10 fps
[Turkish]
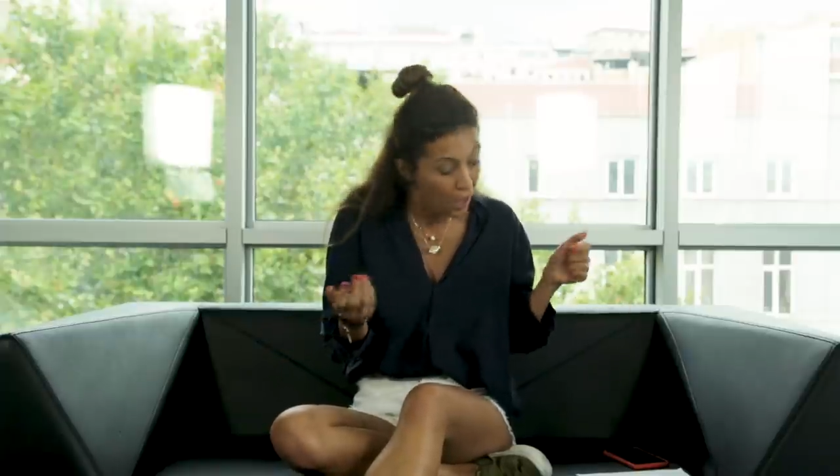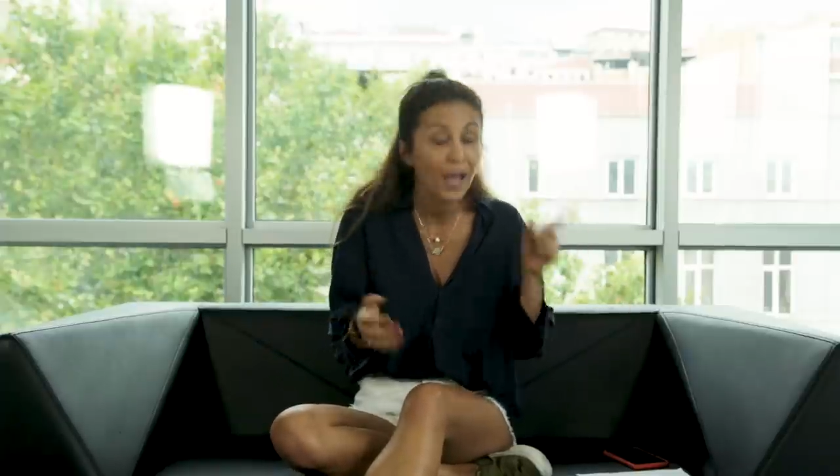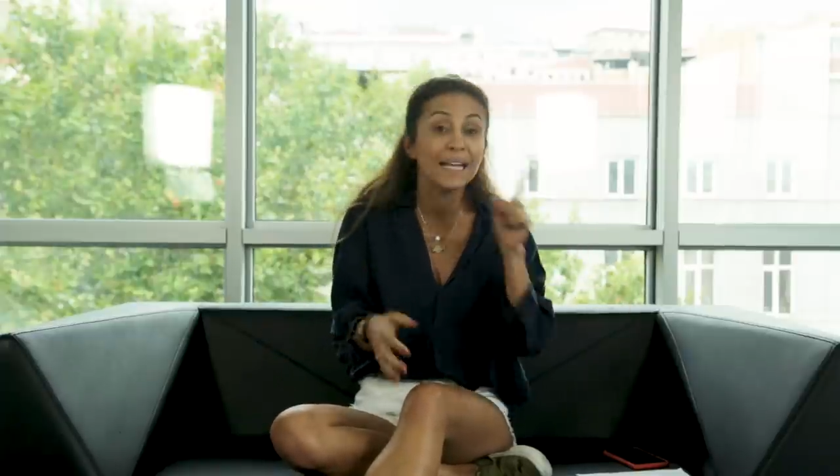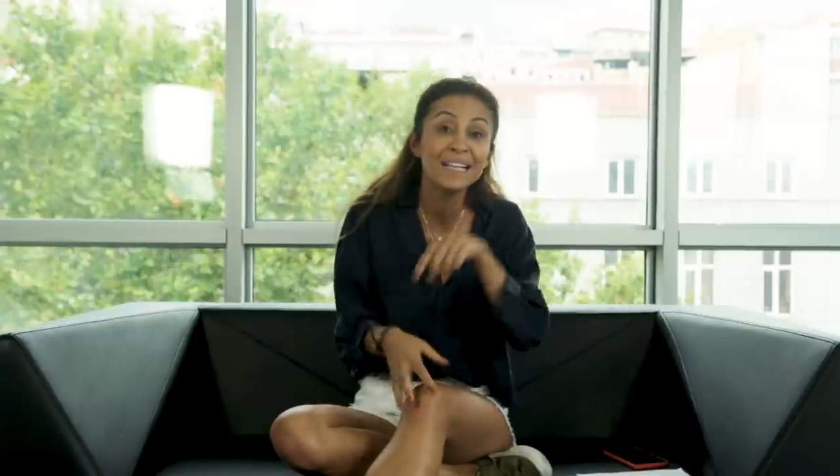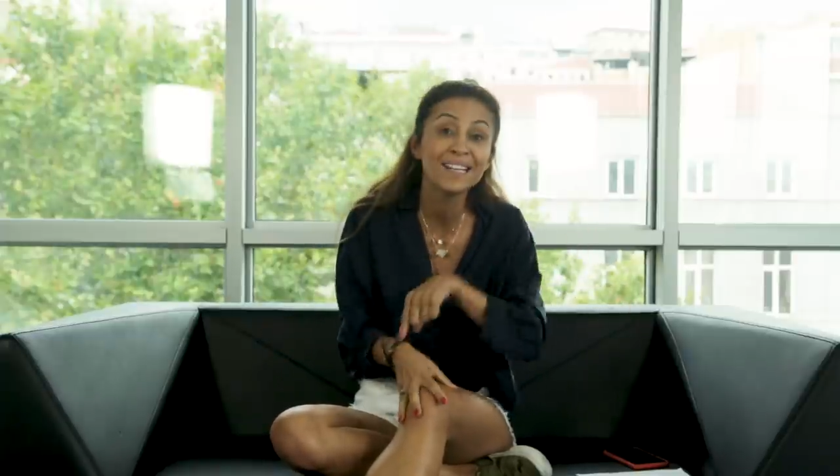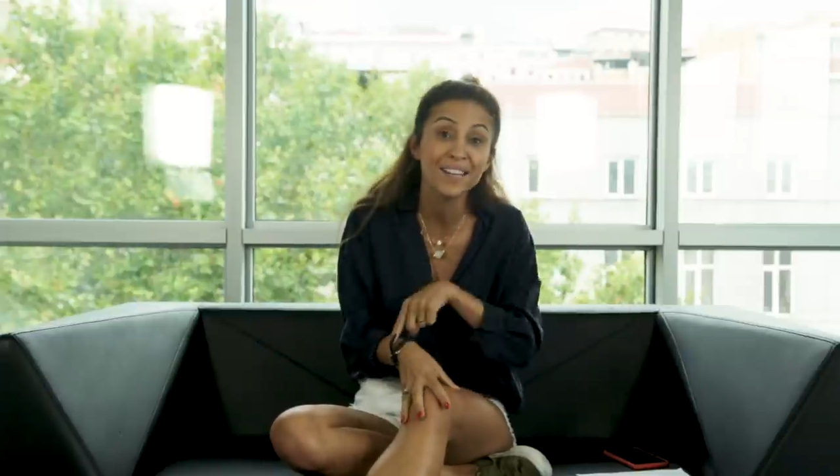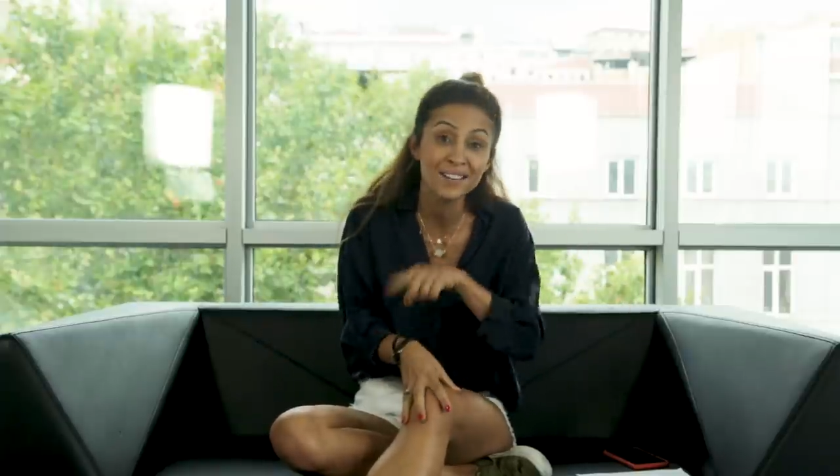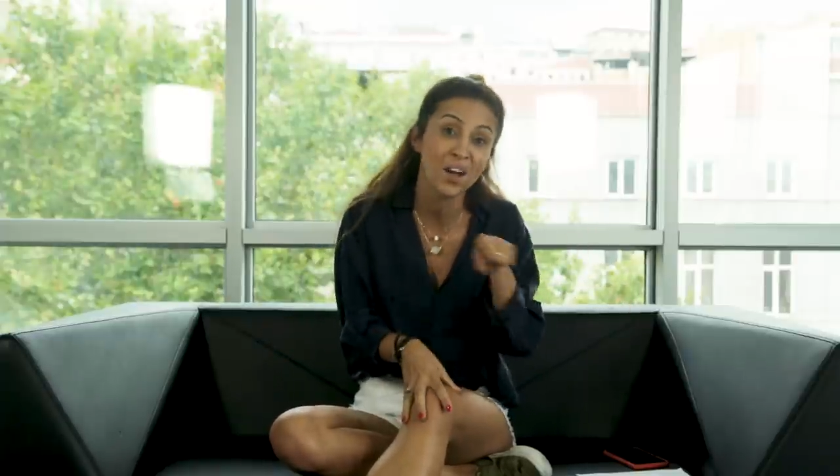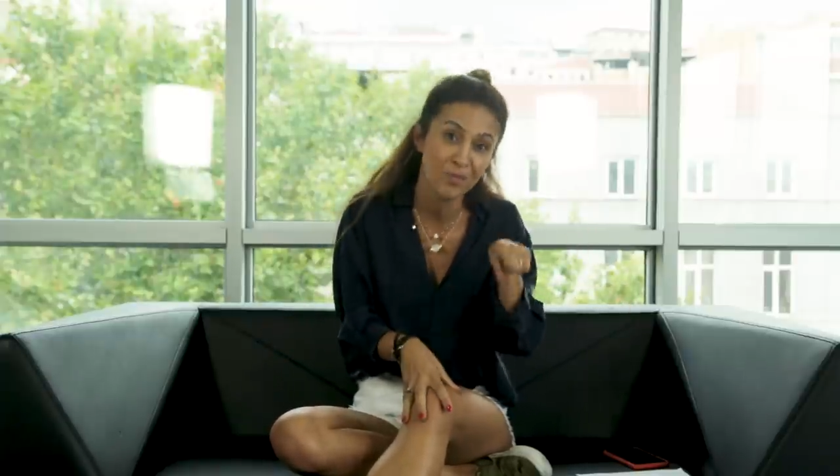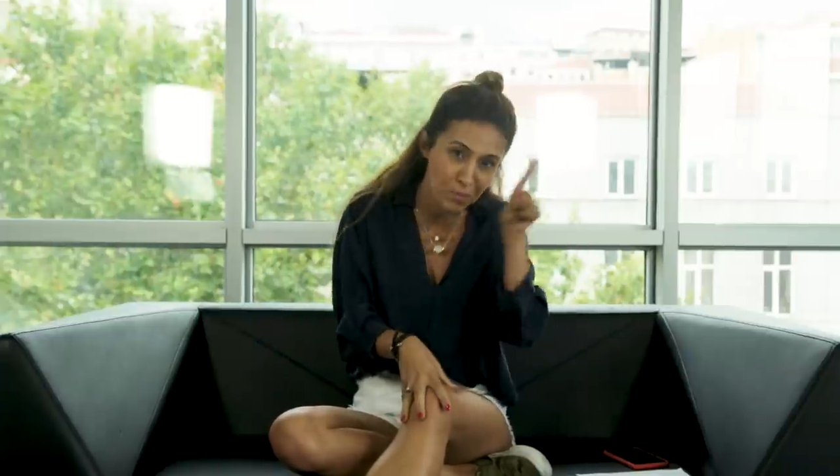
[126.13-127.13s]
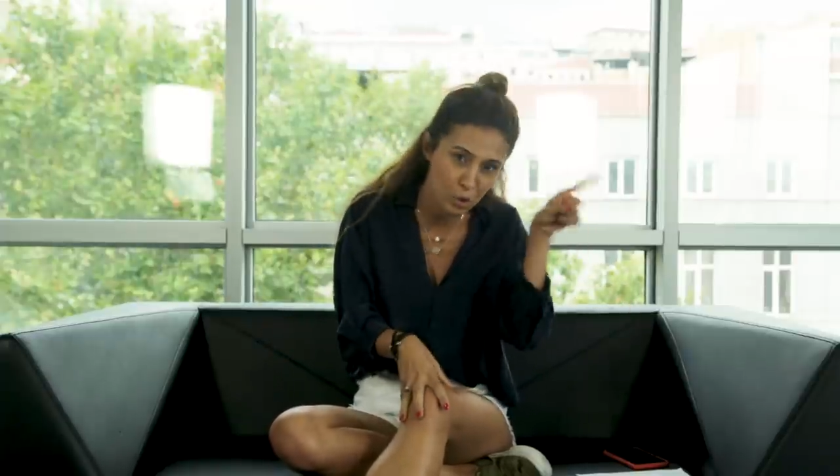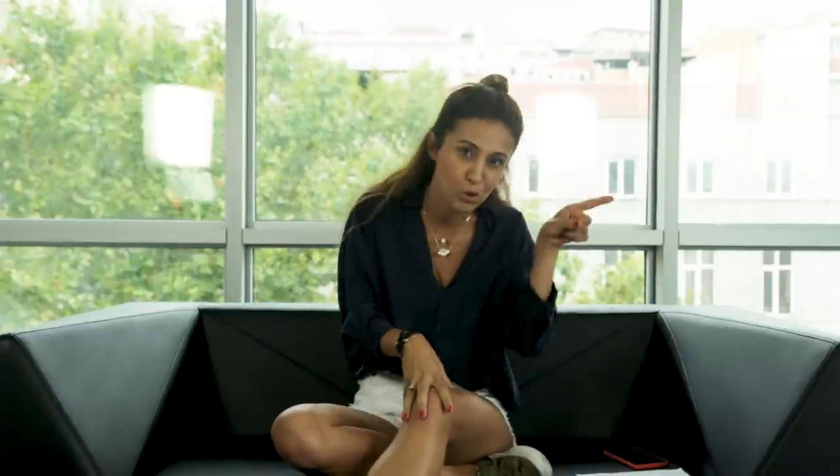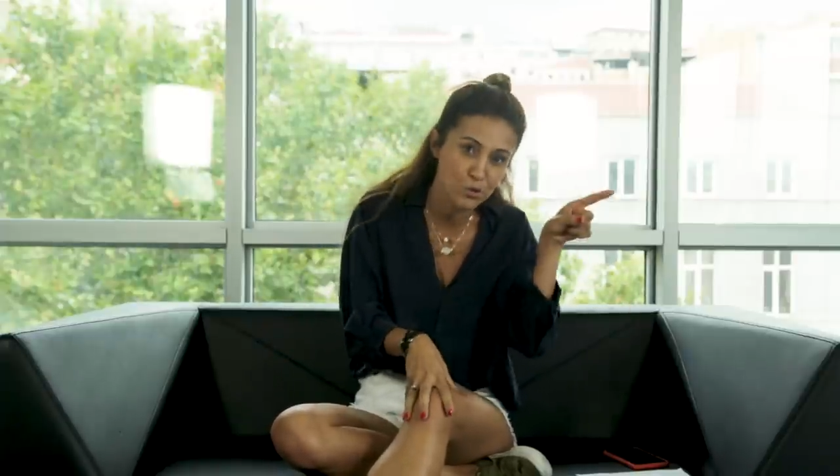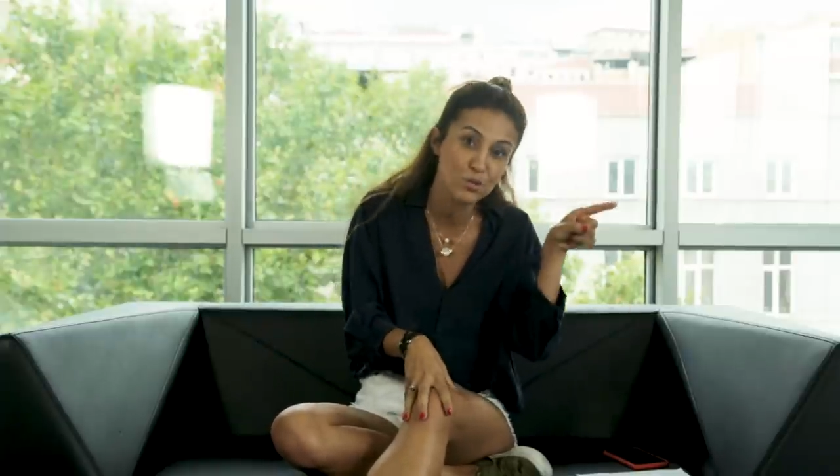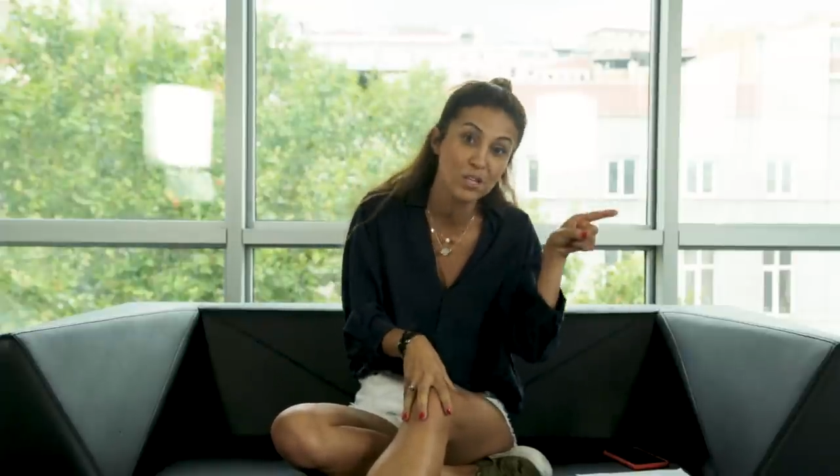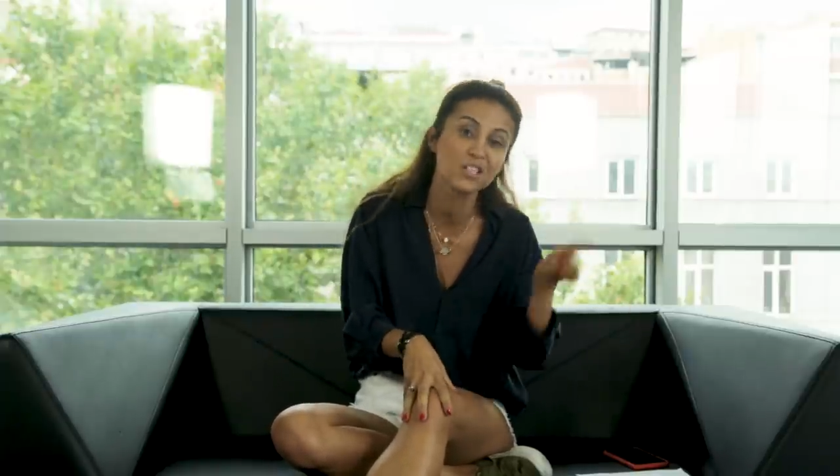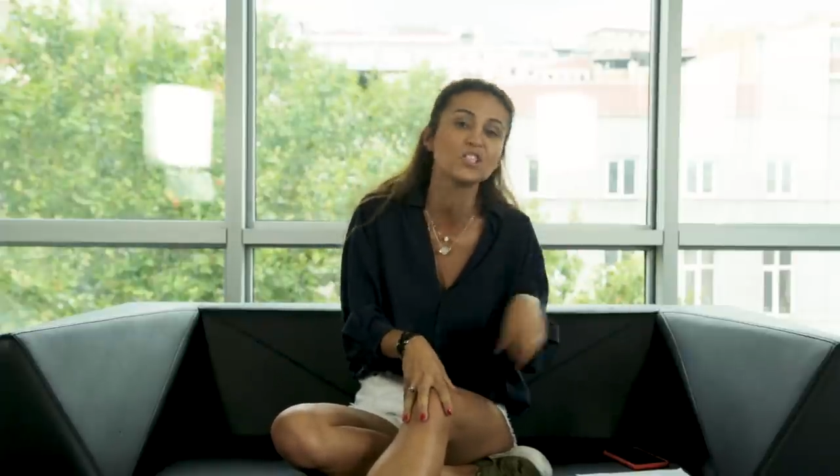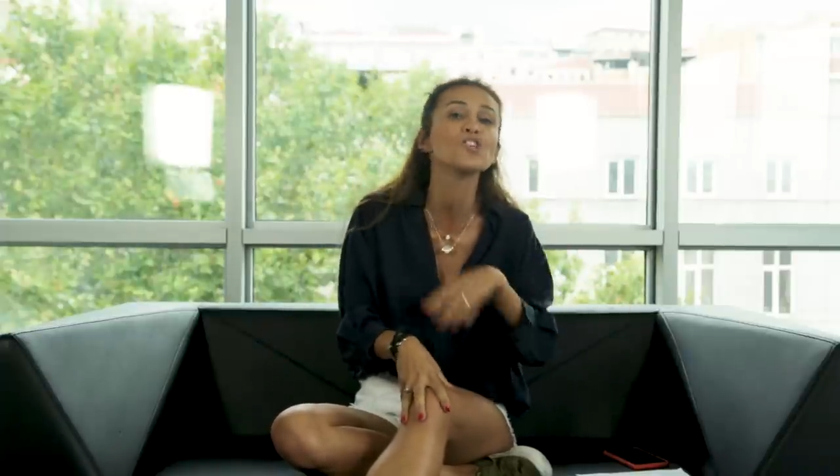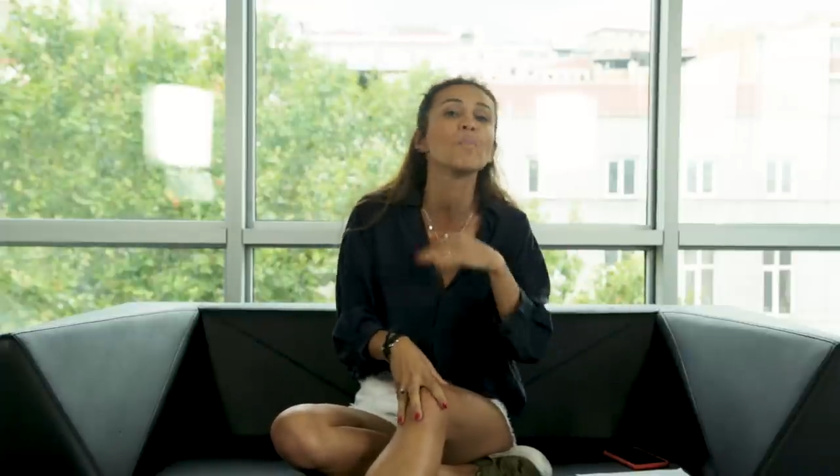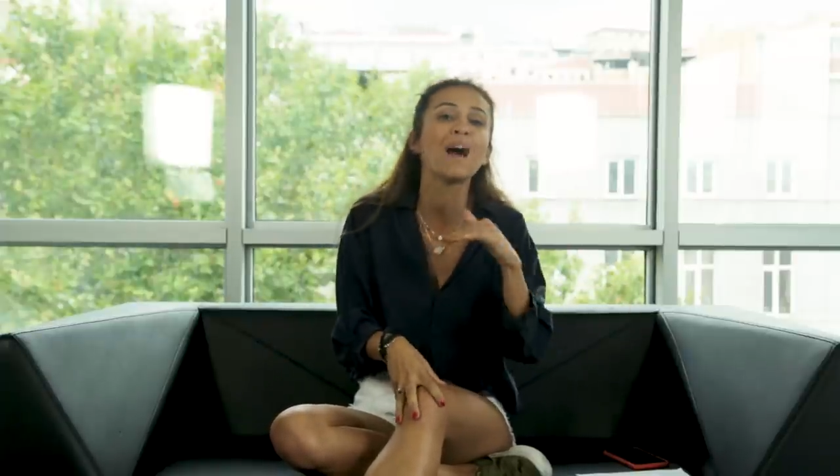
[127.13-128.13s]
Ha İlker'i tavlama konusuna
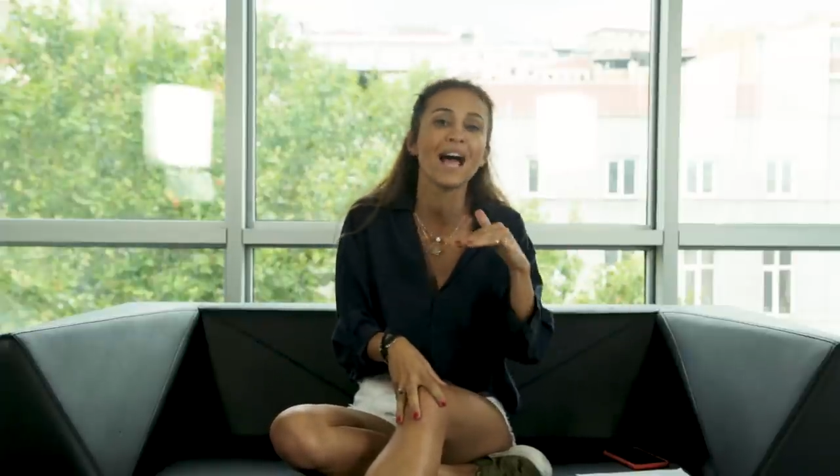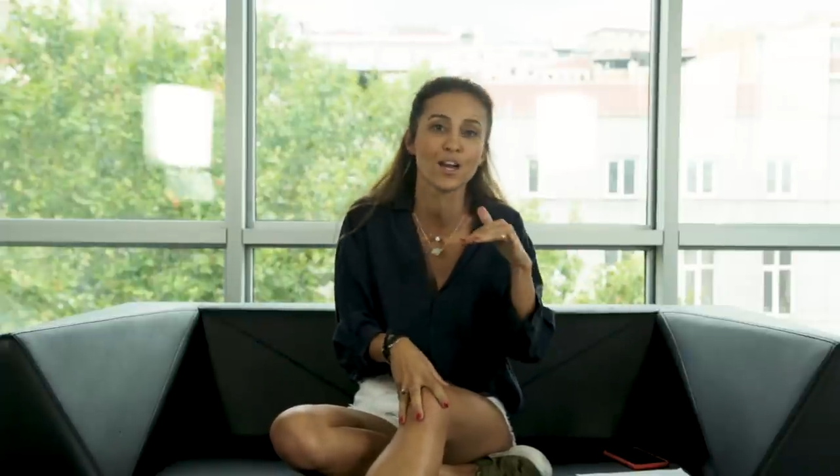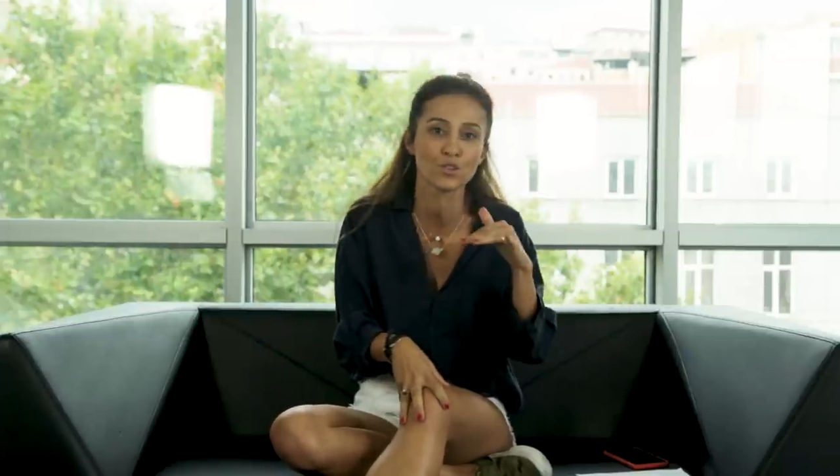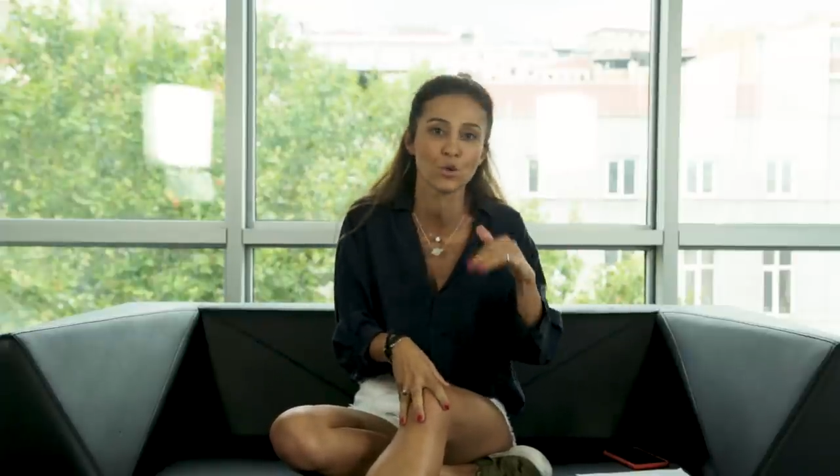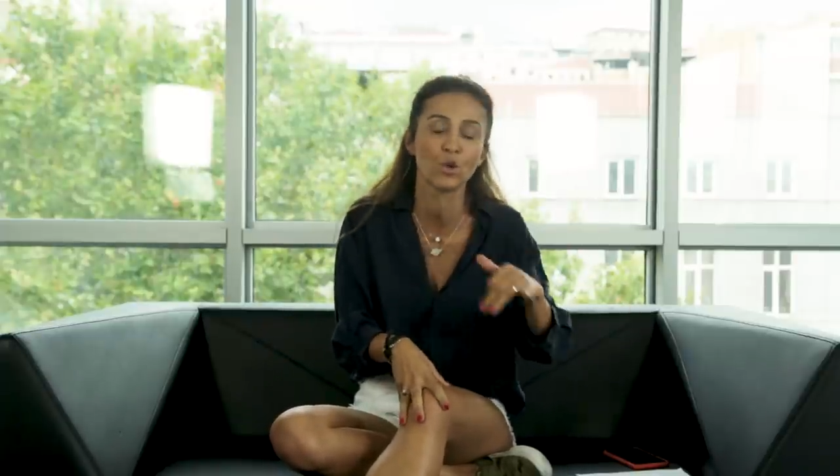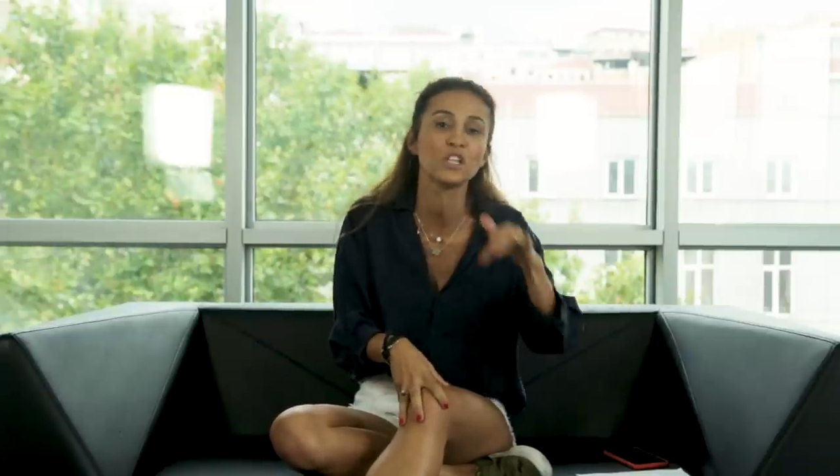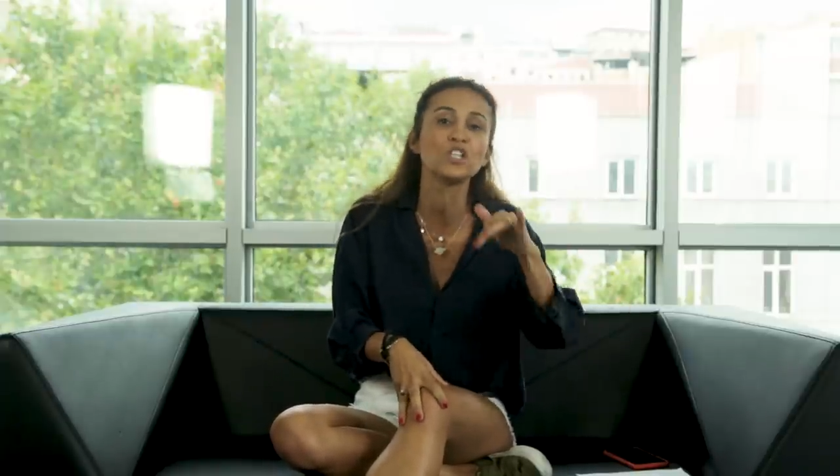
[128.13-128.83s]
geçince bayağı zor oldu.